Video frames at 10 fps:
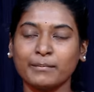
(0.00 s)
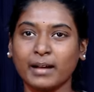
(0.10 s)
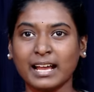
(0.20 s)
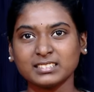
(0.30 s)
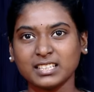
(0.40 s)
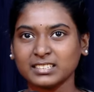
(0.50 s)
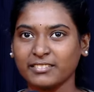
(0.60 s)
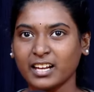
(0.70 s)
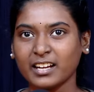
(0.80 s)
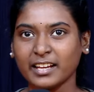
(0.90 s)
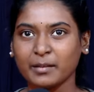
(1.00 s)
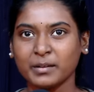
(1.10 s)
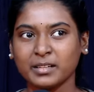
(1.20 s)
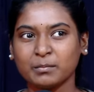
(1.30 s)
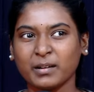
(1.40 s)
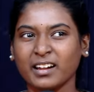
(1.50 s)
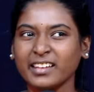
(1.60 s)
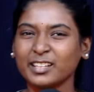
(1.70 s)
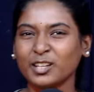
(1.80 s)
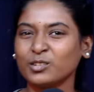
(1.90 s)
மாஸ்டர்ஸ்க்கு வேணால் நிறைய பேர் இருப்பாங்க
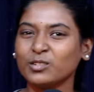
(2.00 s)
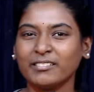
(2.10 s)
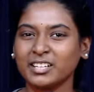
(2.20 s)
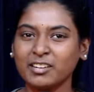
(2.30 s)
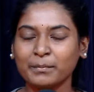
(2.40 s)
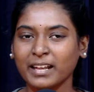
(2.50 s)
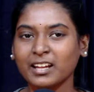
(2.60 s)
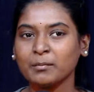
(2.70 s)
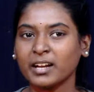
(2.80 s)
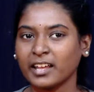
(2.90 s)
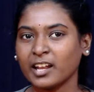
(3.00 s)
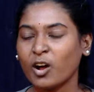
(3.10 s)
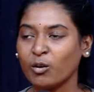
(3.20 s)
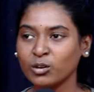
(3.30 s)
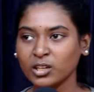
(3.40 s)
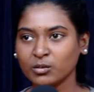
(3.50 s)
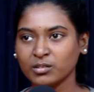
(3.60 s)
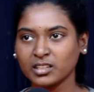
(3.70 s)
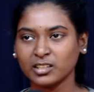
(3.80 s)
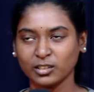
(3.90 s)
இருந்தாலும் அவ்வளோவா பழக மாட்டேன் ஏன்னா
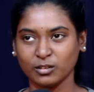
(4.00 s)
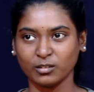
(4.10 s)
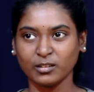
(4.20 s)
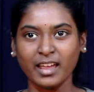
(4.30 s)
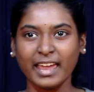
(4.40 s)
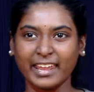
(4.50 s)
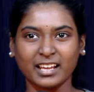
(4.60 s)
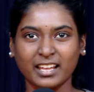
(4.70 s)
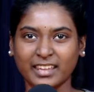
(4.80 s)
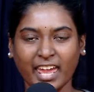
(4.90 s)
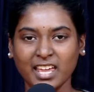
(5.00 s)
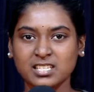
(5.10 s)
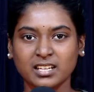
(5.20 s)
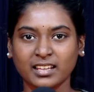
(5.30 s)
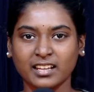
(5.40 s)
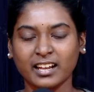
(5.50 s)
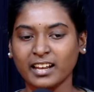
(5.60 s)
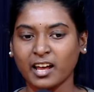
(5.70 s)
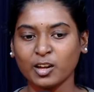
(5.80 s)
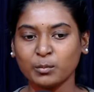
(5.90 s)
அவங்களுக்கும் ஒர்க் இருக்கும் எனக்கு அந்த ஏஜ்
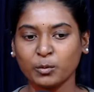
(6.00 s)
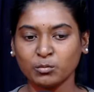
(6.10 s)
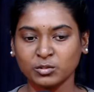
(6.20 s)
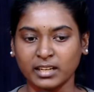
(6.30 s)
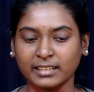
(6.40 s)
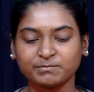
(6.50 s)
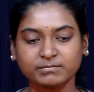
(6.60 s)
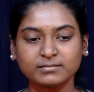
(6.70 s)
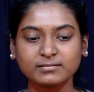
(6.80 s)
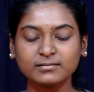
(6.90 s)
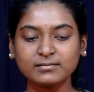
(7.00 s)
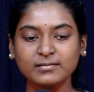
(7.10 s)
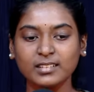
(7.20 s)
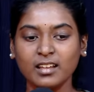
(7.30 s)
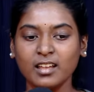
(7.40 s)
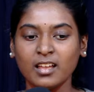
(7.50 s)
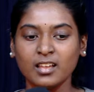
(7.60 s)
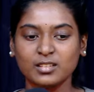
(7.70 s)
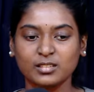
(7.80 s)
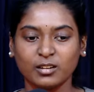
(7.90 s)
இல்லாதனால நானும் போக முடில
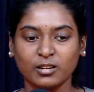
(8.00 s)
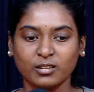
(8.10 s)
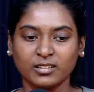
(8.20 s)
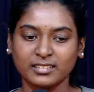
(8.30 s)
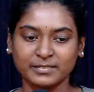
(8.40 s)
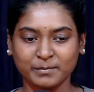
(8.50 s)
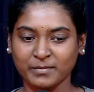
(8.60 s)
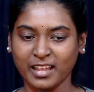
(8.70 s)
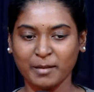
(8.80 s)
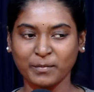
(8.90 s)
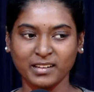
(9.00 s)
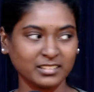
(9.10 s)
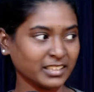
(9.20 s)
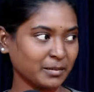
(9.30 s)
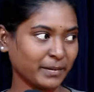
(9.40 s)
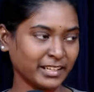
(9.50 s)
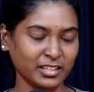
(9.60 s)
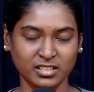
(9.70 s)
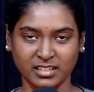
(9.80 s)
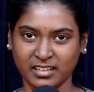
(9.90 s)
ஸோ அப்பா வந்து இதை
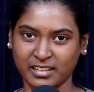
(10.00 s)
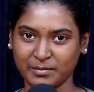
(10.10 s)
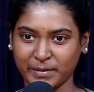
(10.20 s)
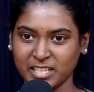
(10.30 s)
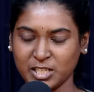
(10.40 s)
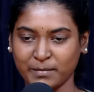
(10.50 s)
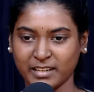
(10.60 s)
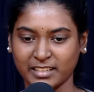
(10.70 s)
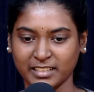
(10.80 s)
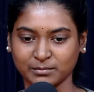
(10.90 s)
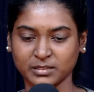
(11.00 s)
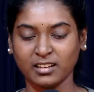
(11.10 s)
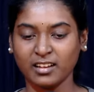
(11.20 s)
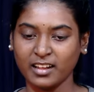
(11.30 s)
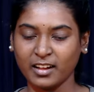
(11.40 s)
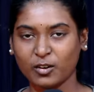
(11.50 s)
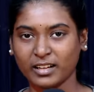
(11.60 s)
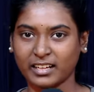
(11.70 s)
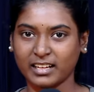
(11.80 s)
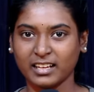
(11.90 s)
படிக்க படித்து பாரு
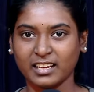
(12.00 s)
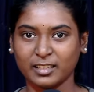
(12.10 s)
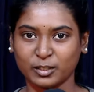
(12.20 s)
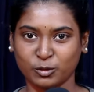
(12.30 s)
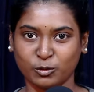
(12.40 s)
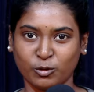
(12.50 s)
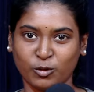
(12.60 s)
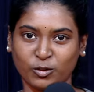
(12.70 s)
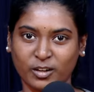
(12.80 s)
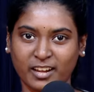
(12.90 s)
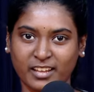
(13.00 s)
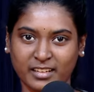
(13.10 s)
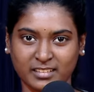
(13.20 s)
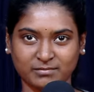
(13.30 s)
உனக்கு நல்லா இருக்கும் உன்னால்